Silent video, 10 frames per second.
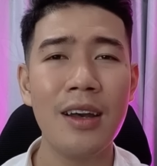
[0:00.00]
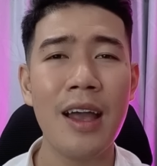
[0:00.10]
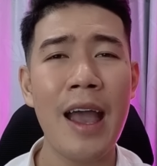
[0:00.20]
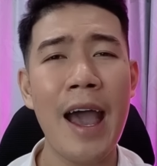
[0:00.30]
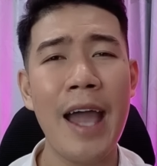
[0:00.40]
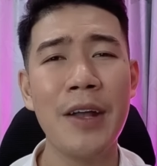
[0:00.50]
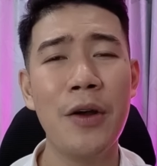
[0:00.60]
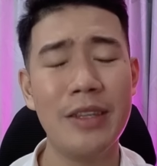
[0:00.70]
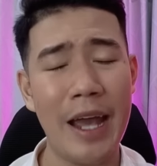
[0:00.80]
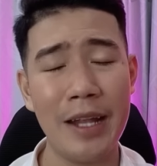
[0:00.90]
Hai
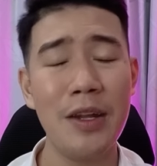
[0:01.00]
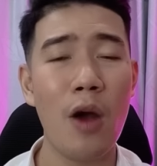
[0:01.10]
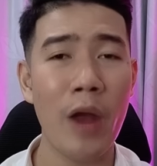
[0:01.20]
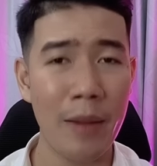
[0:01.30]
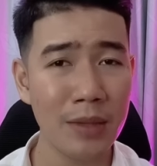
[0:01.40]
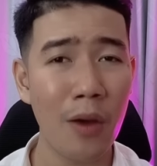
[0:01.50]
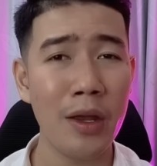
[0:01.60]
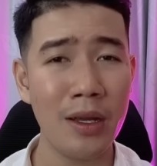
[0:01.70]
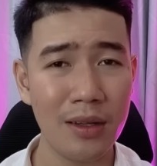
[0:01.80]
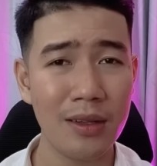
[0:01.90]
người chạy tới đầu hẻm
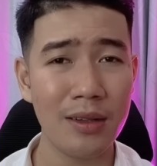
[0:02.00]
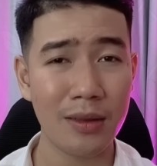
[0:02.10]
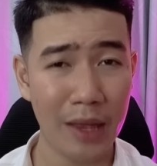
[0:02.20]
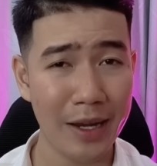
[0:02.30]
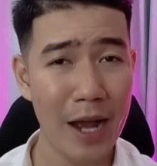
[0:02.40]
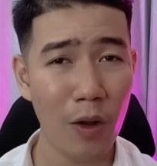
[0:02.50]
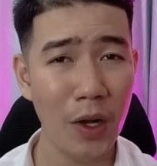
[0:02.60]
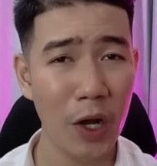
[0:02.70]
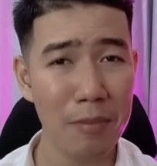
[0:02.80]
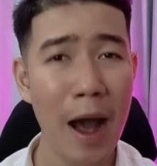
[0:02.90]
thôi á thì đã có
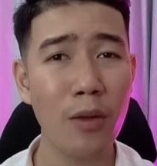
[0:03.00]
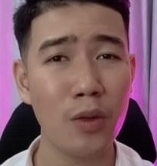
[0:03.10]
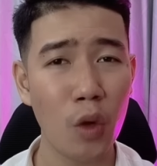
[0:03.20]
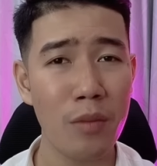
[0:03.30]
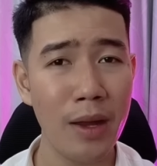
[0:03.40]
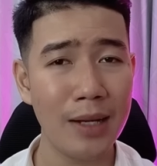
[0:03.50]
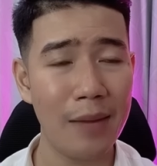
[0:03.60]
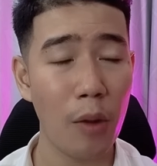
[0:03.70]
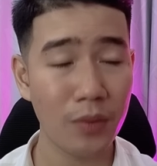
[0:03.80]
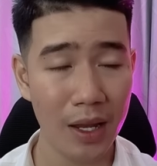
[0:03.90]
người báo cho tôi biết là
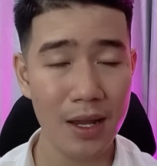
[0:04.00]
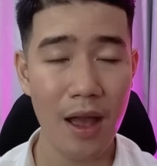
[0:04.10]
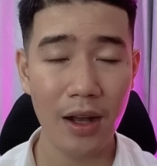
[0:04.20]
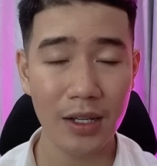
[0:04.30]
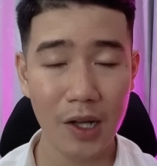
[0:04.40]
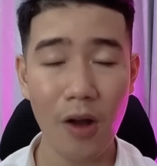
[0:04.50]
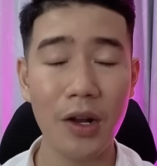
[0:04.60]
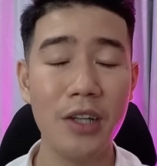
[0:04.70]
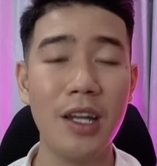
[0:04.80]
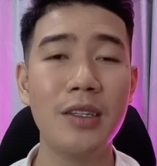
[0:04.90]
một tí có
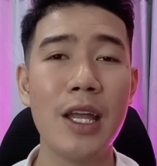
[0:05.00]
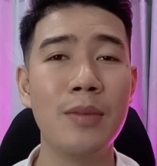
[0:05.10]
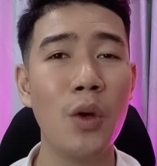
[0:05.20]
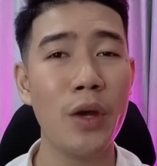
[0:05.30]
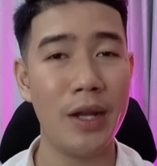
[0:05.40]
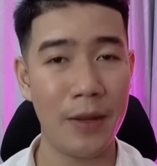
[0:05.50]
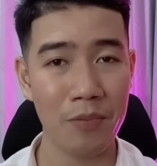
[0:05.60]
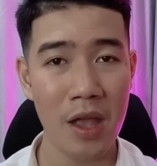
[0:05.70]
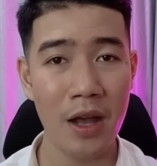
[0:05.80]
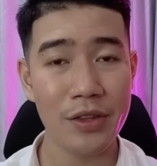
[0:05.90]
người tới tìm tôi nè
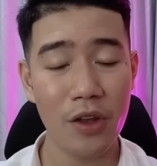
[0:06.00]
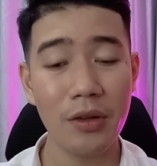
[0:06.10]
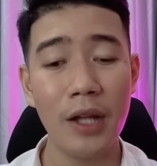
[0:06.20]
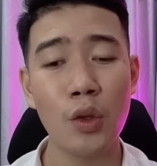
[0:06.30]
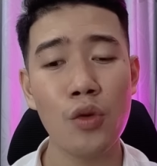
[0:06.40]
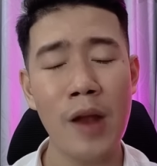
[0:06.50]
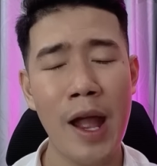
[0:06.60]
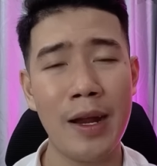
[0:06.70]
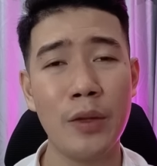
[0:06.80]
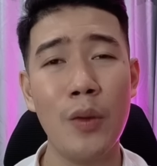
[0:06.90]
cho nên tôi
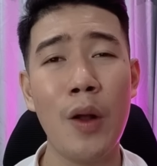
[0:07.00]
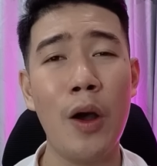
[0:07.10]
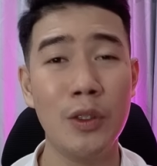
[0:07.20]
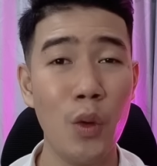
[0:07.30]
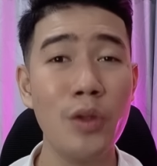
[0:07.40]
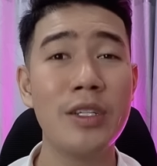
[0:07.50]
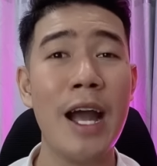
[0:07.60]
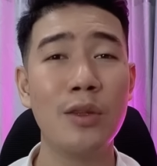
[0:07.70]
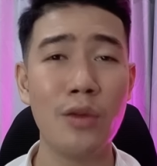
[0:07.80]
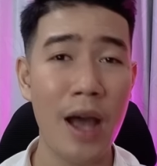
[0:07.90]
ra đây tôi ngồi tôi uống
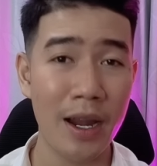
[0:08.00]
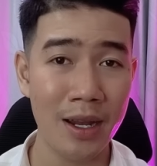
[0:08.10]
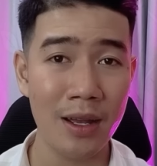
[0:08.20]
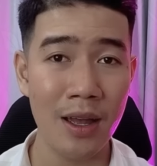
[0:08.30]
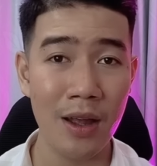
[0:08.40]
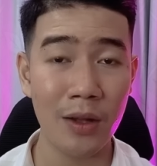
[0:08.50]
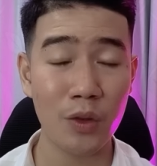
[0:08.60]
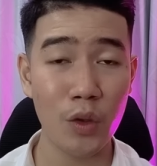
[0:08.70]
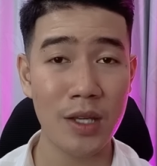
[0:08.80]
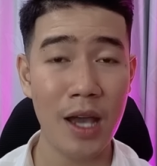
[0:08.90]
trà tôi đợi á
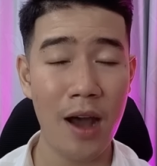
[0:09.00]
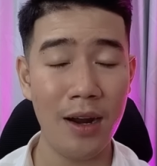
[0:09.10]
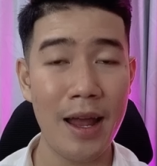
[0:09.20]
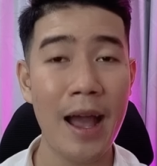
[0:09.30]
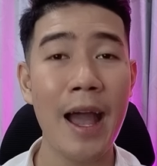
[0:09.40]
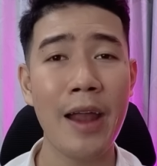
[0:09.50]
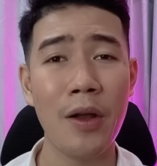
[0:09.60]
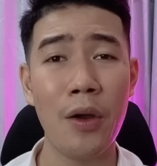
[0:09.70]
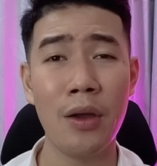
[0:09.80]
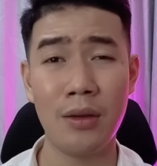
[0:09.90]
tôi sợ là hai
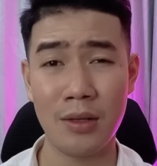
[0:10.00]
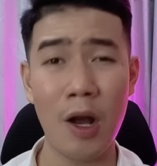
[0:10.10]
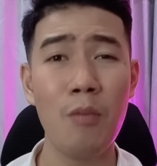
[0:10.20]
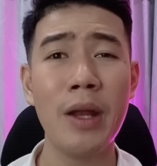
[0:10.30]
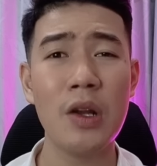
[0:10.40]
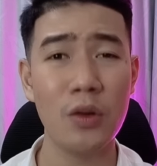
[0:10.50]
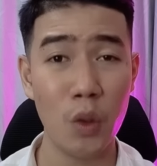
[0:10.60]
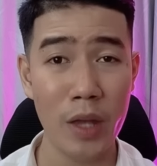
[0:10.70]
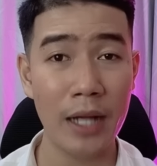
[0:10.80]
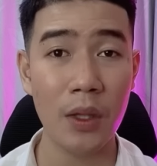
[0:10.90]
người không biết đường
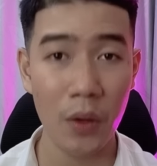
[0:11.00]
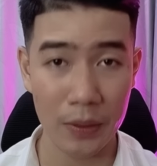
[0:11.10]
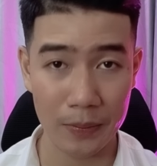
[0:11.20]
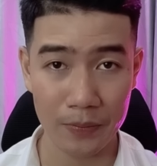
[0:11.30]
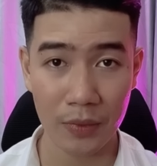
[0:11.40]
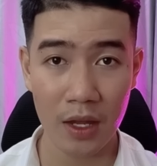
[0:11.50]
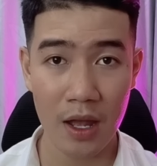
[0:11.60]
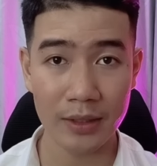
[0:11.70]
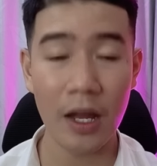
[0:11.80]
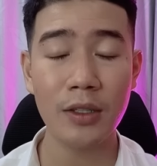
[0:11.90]
vô nhà tôi
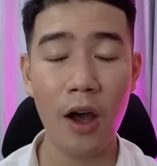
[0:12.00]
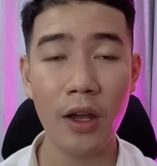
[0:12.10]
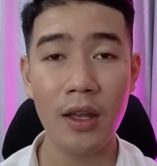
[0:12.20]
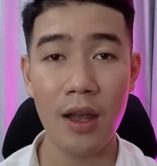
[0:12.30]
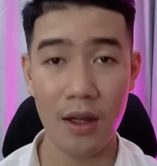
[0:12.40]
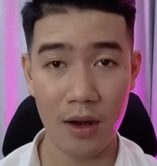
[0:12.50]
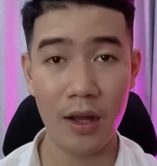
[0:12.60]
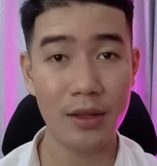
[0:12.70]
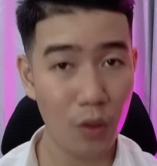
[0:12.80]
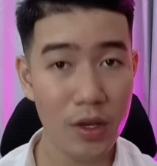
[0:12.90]
thôi thôi
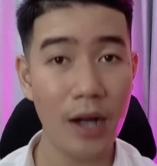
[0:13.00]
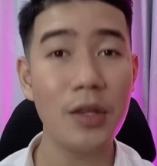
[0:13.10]
rồi tôi dẫn